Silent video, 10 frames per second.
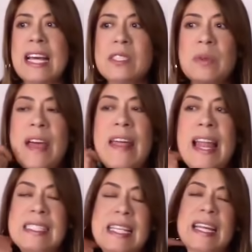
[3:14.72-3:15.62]
es una de
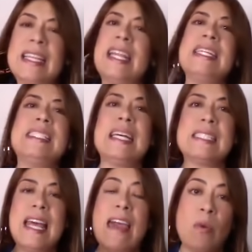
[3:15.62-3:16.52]
las
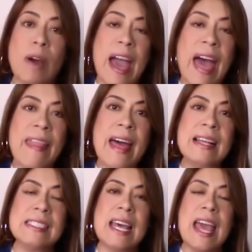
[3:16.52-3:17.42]
actrices
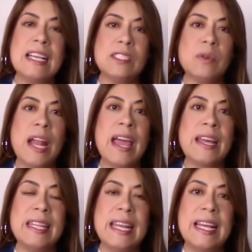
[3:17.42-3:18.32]
educadas, es una
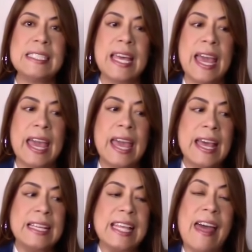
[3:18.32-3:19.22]
actriz que
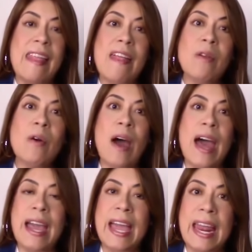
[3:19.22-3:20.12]
se ha dado
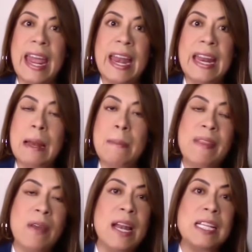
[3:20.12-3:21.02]
a querer en el
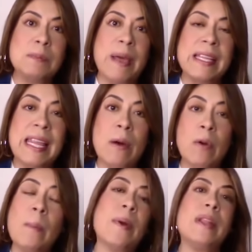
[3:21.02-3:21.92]
medio del
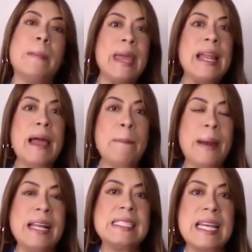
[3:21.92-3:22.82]
espectáculo, pero también la
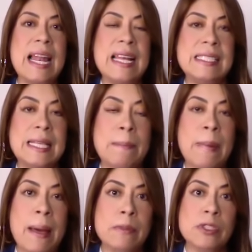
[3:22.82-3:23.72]
prensa la
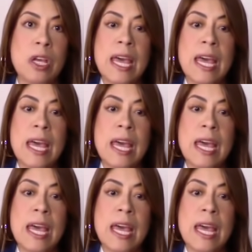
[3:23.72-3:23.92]
estimamos.